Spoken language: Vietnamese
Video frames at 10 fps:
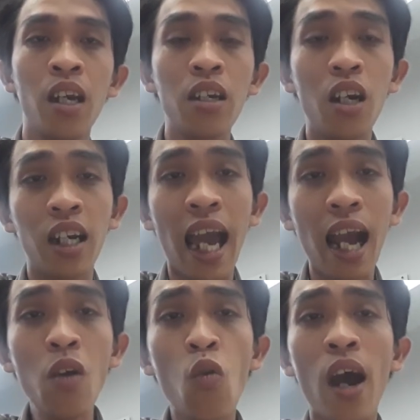đường
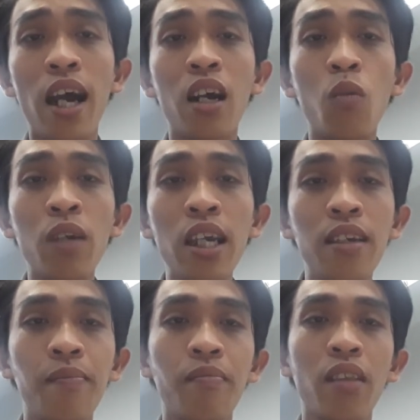thẳng hòa không đi
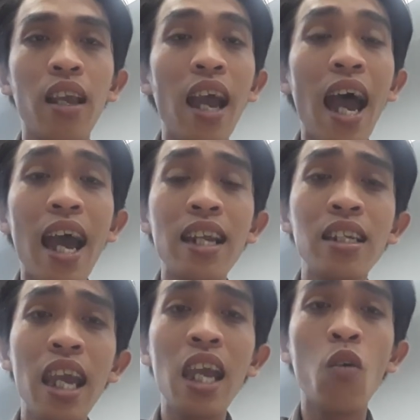anh
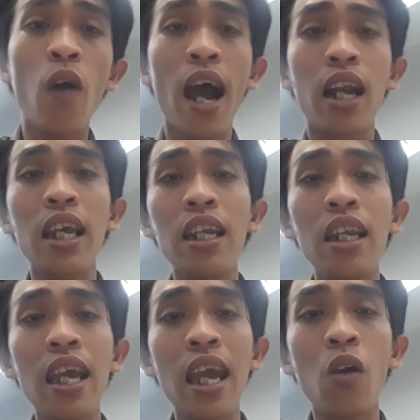đi hòa đi
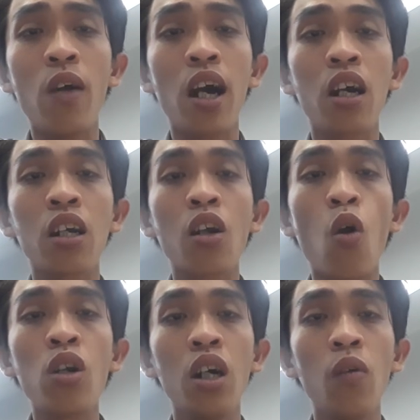đi theo hòa
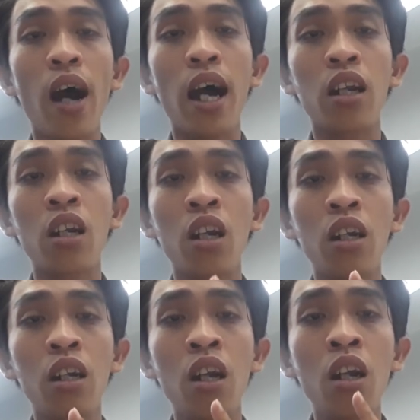con đường hòa
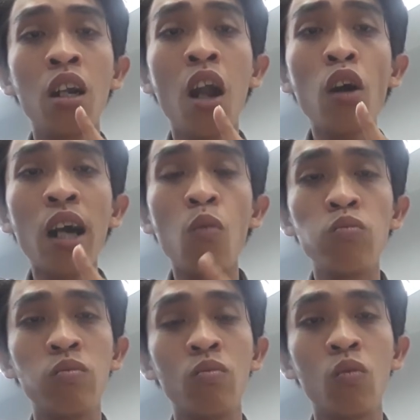nó cong
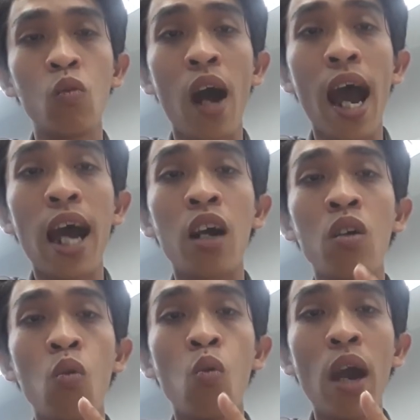hòa
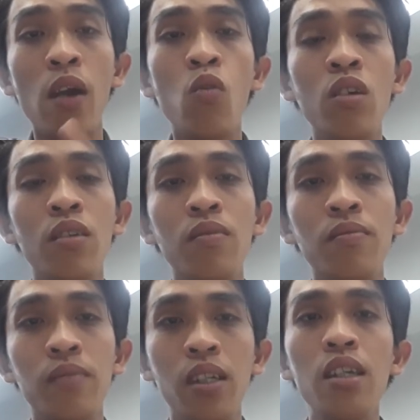quẹo
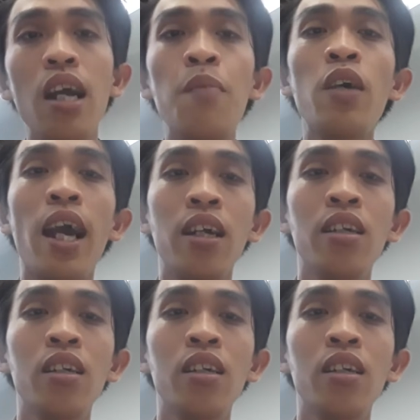em nói thẳng